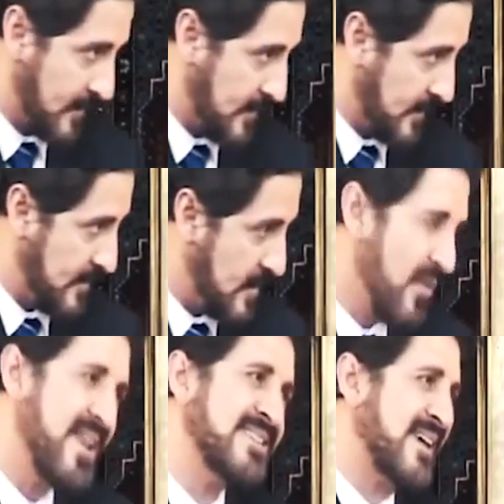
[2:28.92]
حقيقي
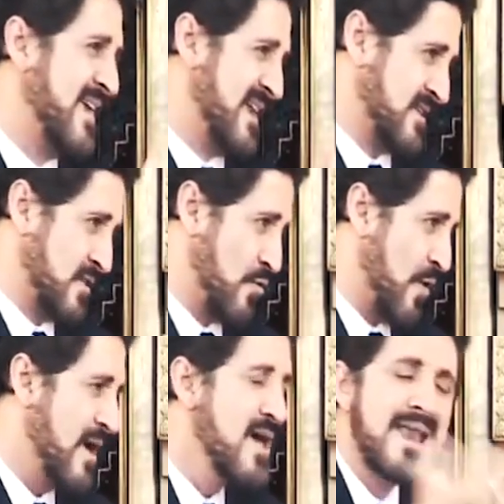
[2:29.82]
وليس كيان أصلا
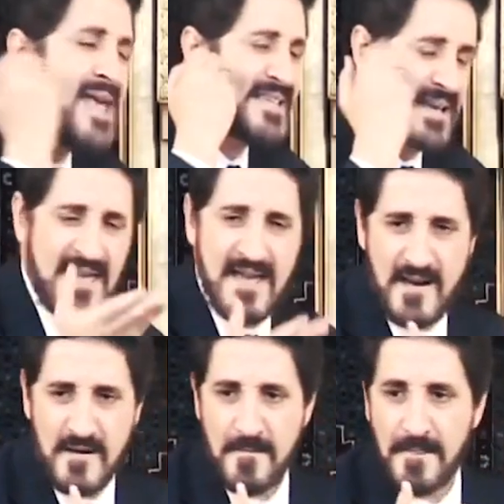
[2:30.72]
هو ليس
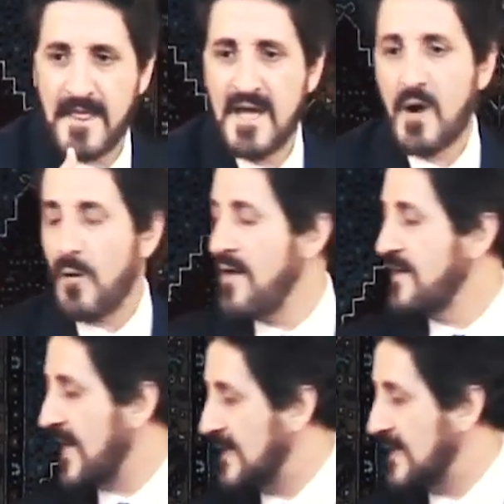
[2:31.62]
كيانا وهذا